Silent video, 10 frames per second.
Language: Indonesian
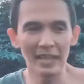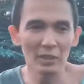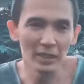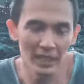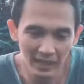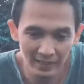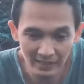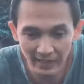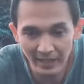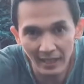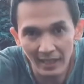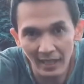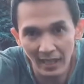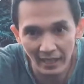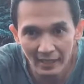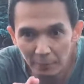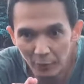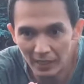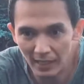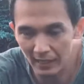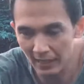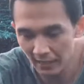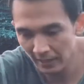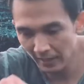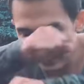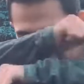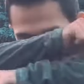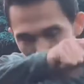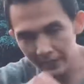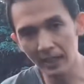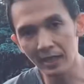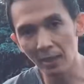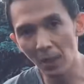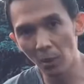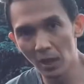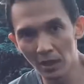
dia triknya adalah ada di puteran tangan jangan ke bawah